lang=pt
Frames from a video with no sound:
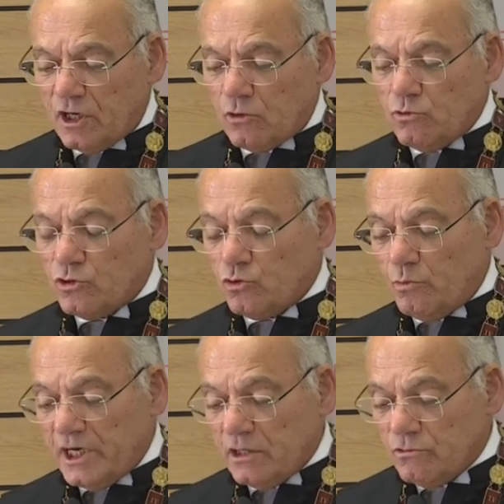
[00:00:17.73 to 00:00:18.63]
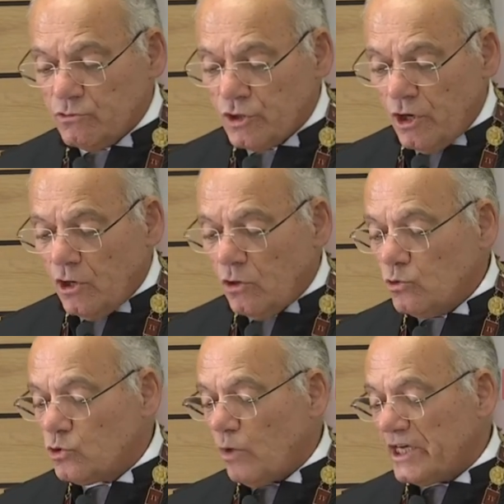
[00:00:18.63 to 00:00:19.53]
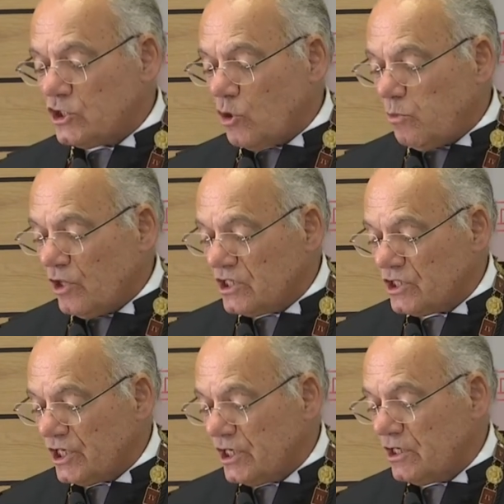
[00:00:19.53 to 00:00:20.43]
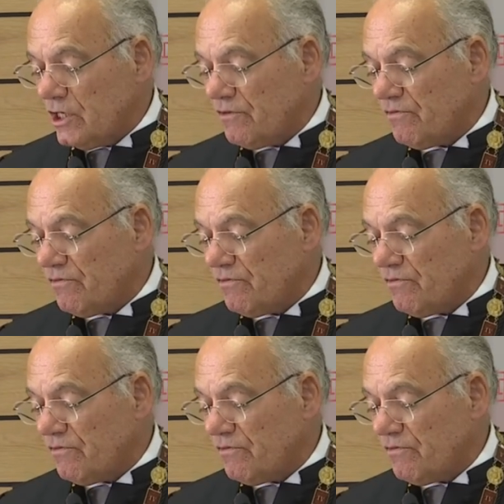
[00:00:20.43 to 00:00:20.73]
recursos humanos, os quais, só podem ser,